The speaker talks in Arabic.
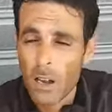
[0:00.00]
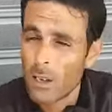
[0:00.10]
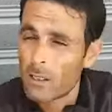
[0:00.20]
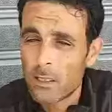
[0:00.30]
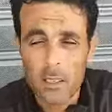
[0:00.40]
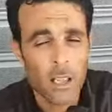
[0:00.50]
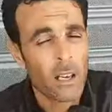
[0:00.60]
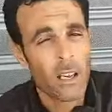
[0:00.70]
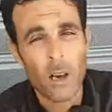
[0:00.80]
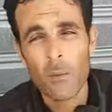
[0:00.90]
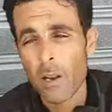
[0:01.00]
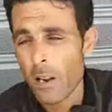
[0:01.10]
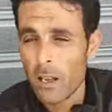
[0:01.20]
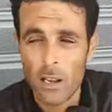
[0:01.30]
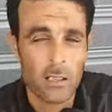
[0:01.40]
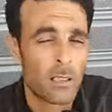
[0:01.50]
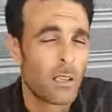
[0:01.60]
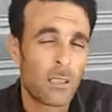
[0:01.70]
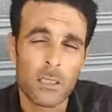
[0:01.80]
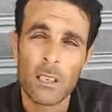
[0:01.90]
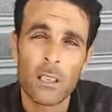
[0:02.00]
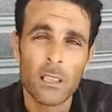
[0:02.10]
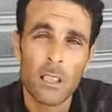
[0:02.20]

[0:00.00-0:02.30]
هاد السيده غير عمر لها راسها هاد السيد